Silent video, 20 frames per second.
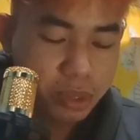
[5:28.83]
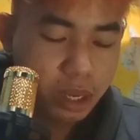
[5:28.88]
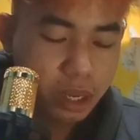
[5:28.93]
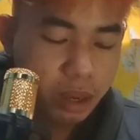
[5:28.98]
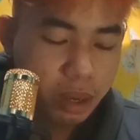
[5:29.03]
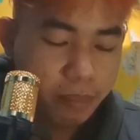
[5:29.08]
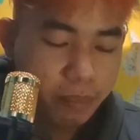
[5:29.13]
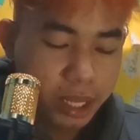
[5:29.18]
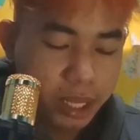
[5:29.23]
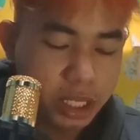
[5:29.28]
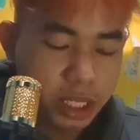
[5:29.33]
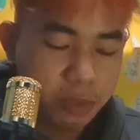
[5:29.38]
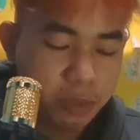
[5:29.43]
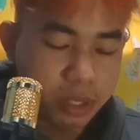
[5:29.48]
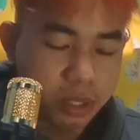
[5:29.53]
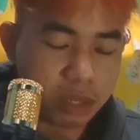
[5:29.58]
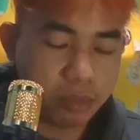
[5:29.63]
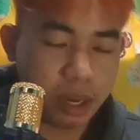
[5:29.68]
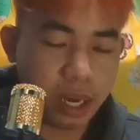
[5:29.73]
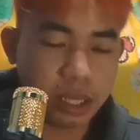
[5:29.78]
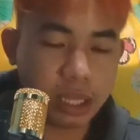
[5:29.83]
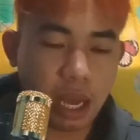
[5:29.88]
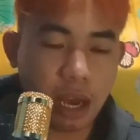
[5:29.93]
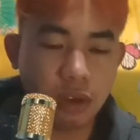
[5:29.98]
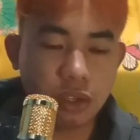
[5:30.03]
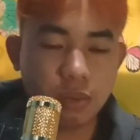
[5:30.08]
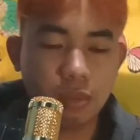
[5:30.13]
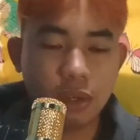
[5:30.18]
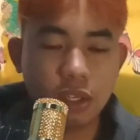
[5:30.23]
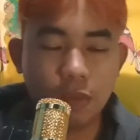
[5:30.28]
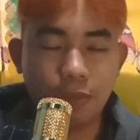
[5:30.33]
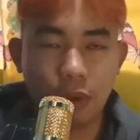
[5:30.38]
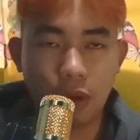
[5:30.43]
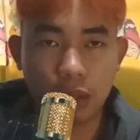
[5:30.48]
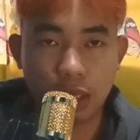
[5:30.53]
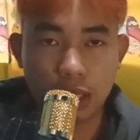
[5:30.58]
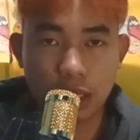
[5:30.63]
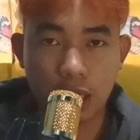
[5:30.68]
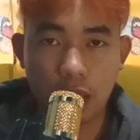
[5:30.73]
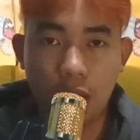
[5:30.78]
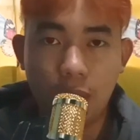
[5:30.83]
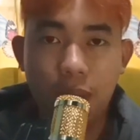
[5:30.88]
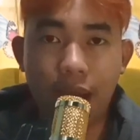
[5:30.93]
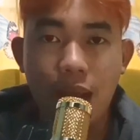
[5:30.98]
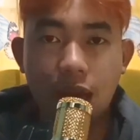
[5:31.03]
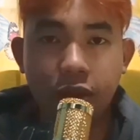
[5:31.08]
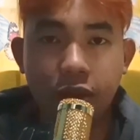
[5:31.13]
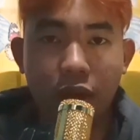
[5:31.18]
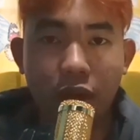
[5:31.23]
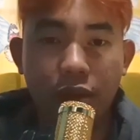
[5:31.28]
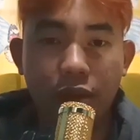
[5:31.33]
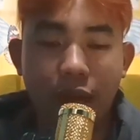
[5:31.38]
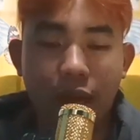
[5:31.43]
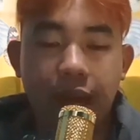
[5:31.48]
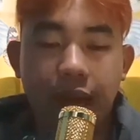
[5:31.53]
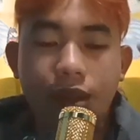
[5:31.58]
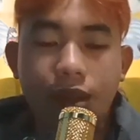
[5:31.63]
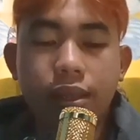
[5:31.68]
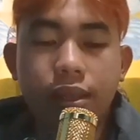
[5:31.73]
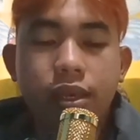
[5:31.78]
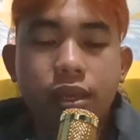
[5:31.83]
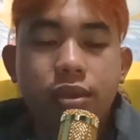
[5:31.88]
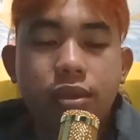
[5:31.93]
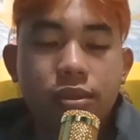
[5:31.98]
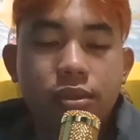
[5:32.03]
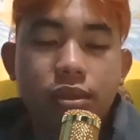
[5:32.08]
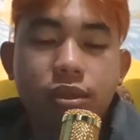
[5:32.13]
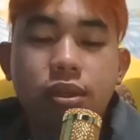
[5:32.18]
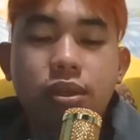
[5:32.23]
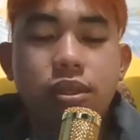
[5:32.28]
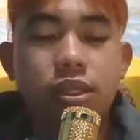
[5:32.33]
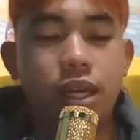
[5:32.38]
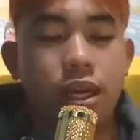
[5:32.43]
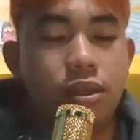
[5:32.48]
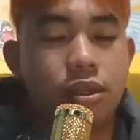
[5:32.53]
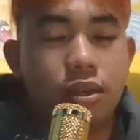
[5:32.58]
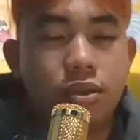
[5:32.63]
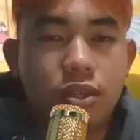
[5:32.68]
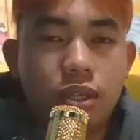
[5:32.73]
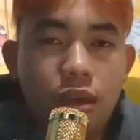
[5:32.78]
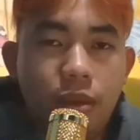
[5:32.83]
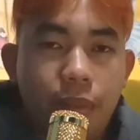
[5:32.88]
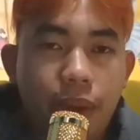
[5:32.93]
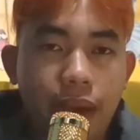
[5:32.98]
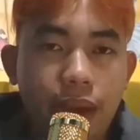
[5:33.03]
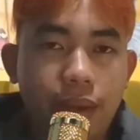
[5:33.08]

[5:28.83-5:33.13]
Message mo sa mga taong sumusuporta sa'yo. Mahal ko kayong lahat. Ayan. Shoutout sa'yo, be.